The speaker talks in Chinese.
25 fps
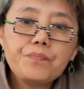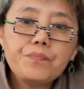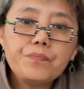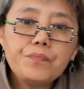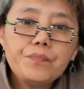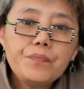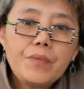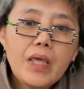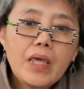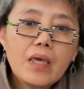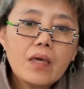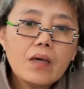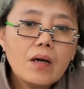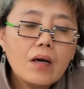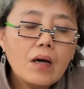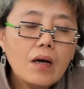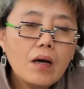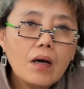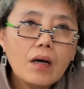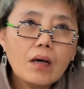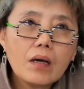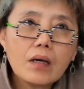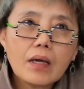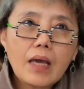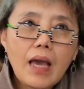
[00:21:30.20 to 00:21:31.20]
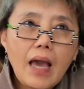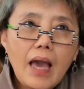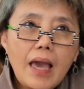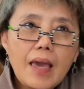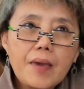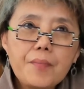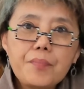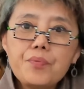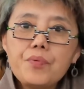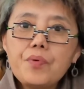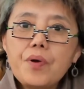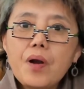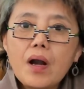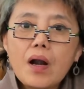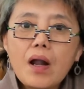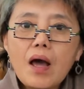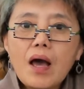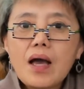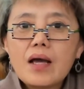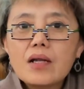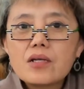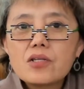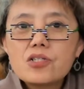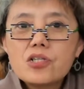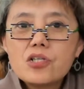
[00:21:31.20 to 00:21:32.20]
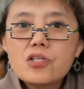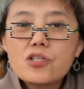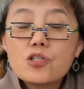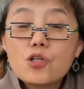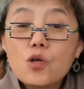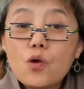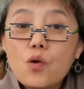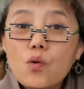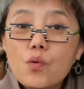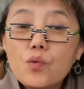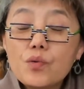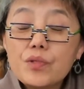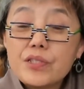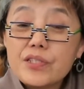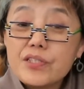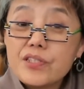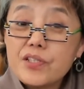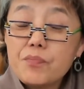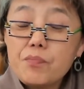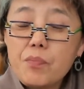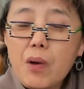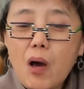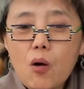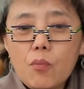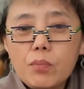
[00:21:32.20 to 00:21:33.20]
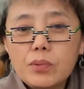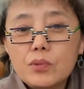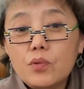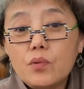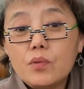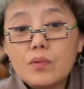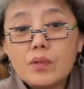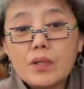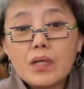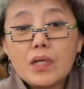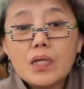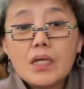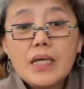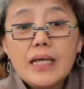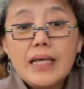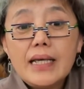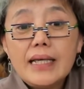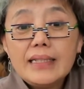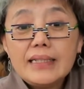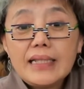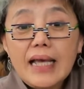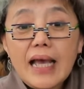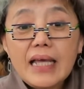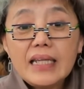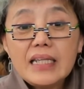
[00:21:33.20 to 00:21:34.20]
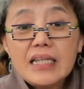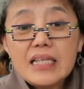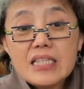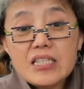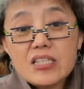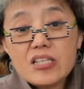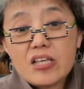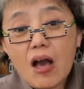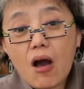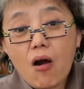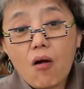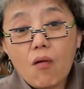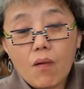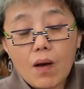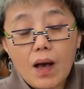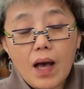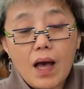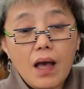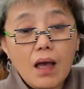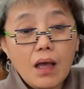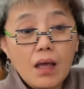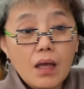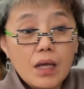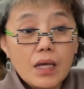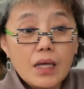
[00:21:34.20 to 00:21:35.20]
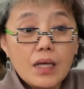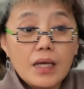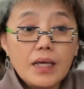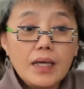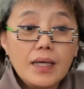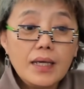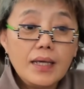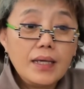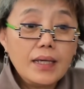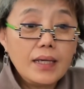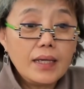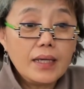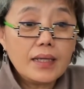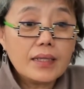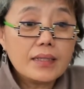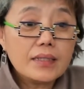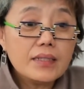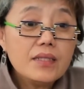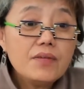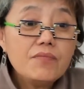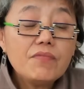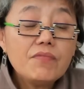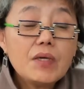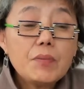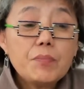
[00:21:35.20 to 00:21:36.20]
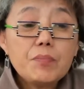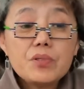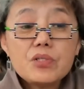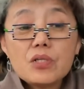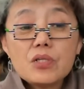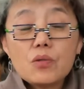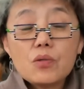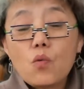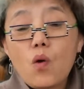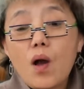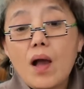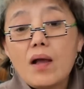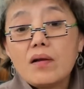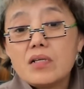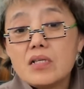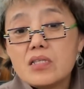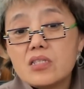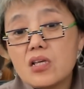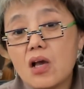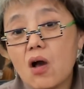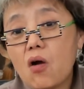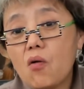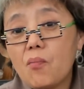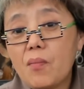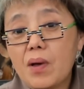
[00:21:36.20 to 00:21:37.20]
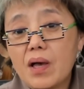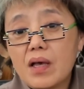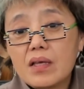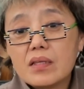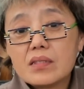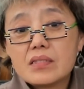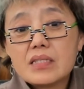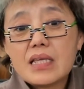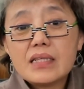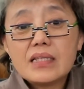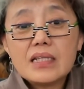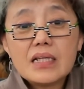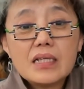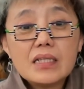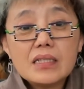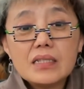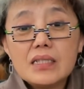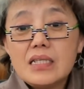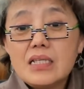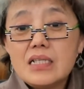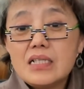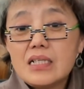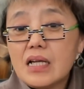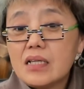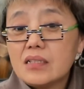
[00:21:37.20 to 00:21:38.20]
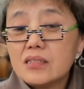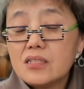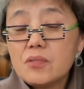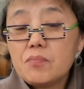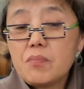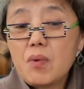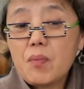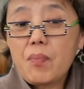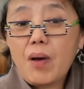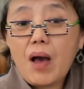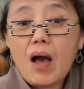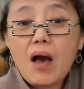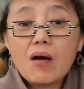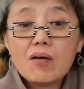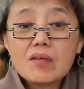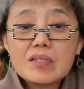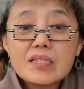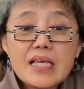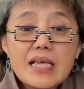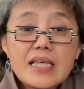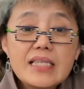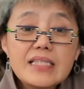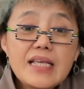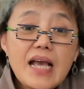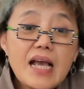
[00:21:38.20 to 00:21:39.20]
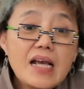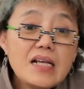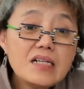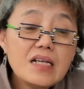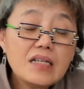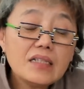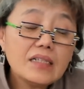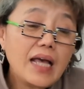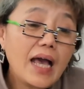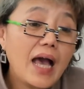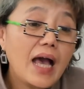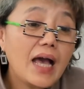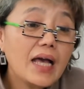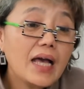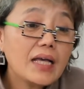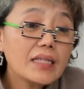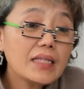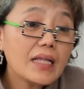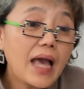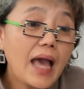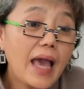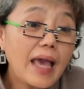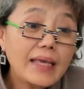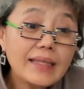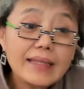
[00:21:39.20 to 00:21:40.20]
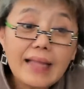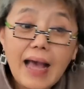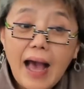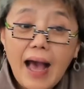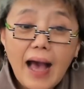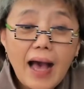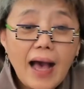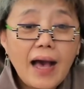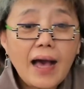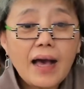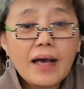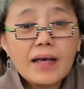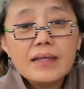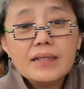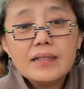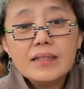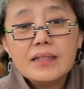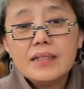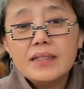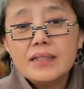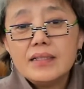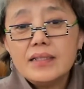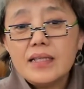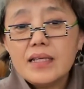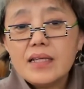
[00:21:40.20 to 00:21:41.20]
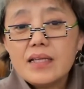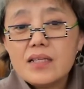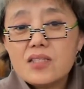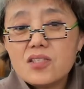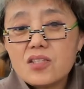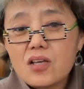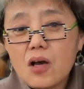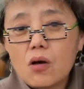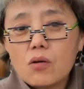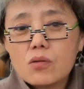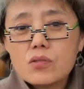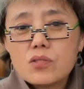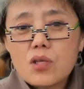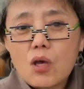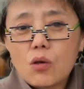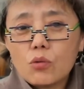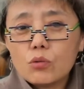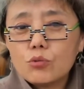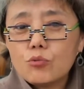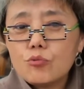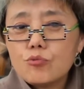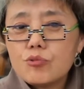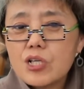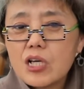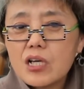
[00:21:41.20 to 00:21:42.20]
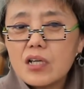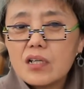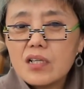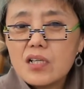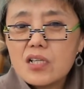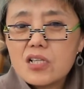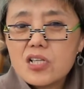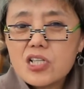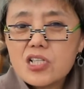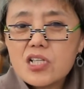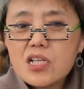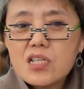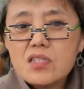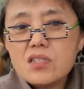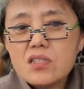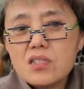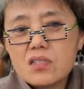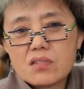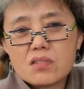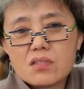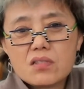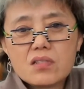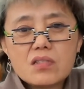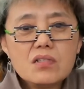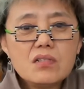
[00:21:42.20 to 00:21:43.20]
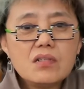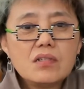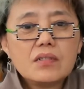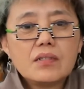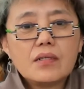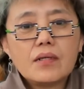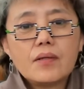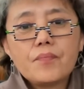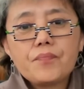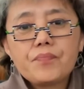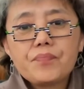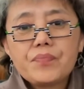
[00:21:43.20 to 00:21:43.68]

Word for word: 那个凯布尔啊，这时候已经跑不动了。他那脚啊，呃，因为不是光着脚嘛，在这个地上这么跑，再加上他挨打，那个脚早都成了深紫色的。